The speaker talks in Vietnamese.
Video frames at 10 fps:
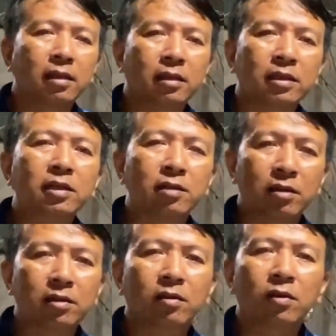dinh
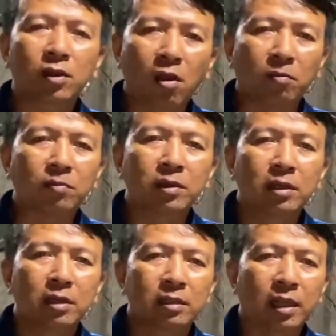dưỡng cho con trồn.
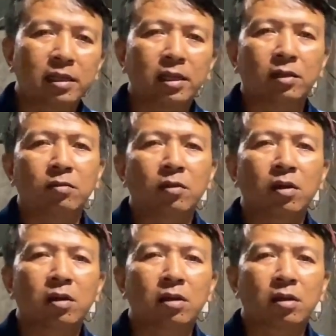Tại vì cũng
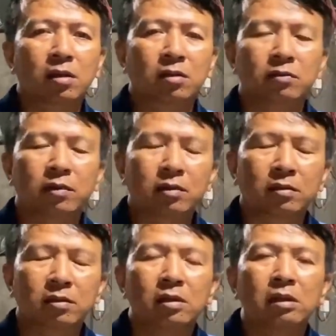có uh,
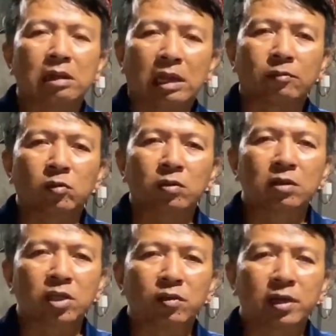em cũng có
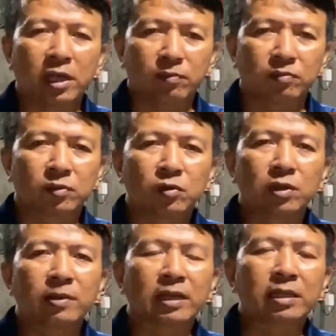nhiều anh em
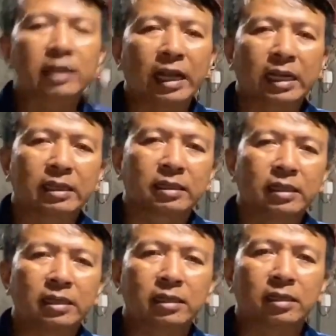nuôi bằng thức ăn
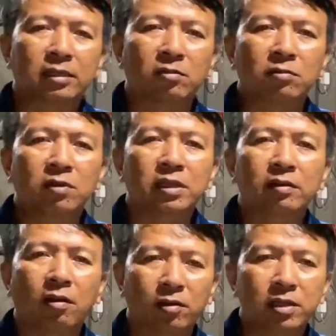thì cũng có
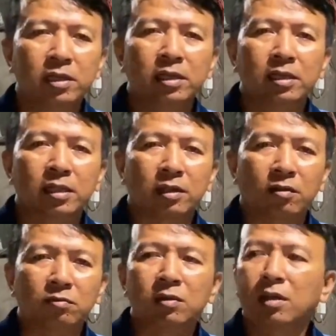trao đổi thì
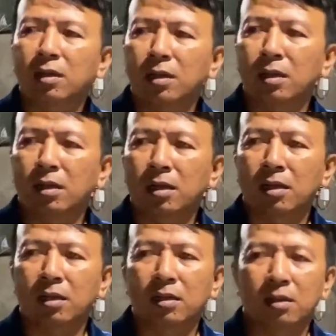cũng uh,
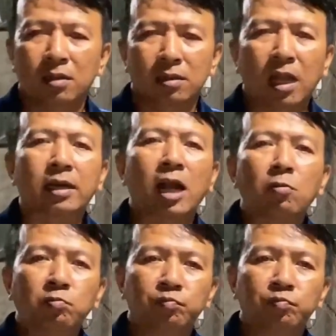thành công,